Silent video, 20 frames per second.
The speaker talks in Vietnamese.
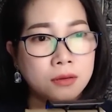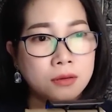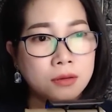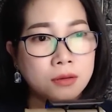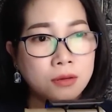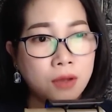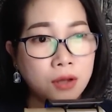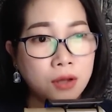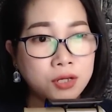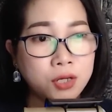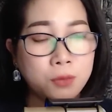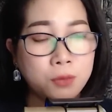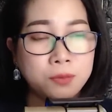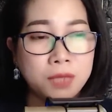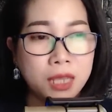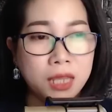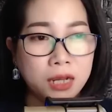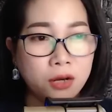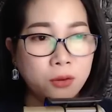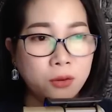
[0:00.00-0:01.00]
Con sông
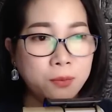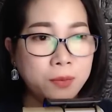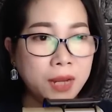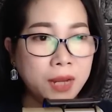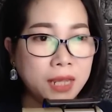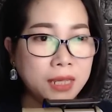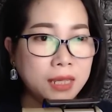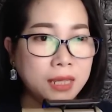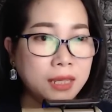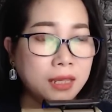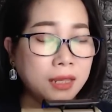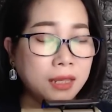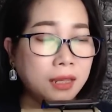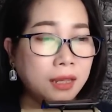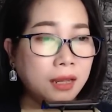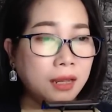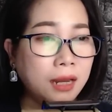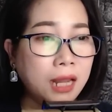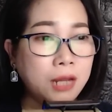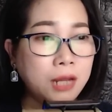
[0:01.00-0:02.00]
Tiền lúc này
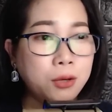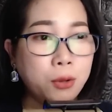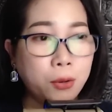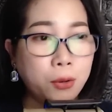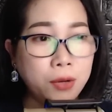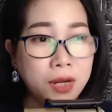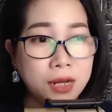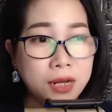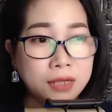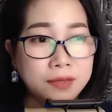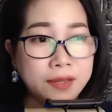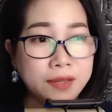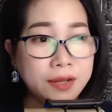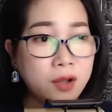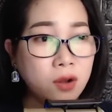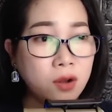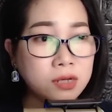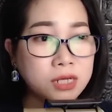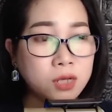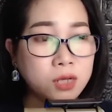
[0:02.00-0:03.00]
lại nổi lên những
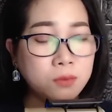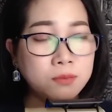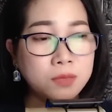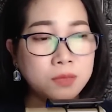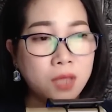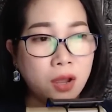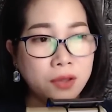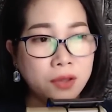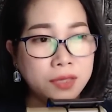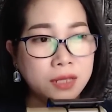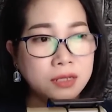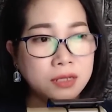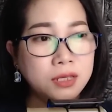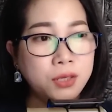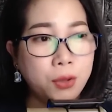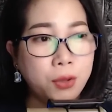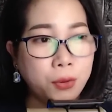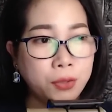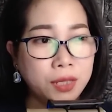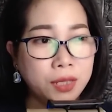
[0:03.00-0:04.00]
con sóng to dữ
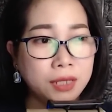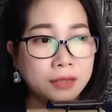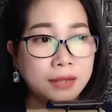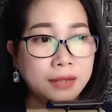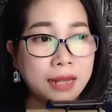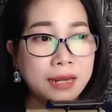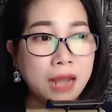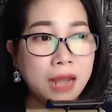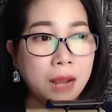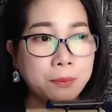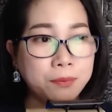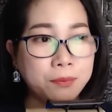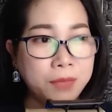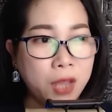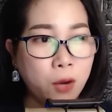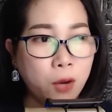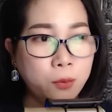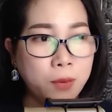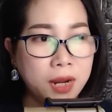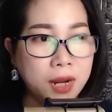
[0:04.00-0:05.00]
dội đánh ập
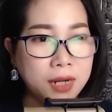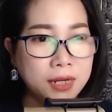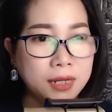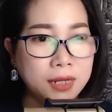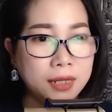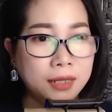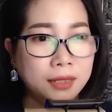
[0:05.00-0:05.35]
vào bờ,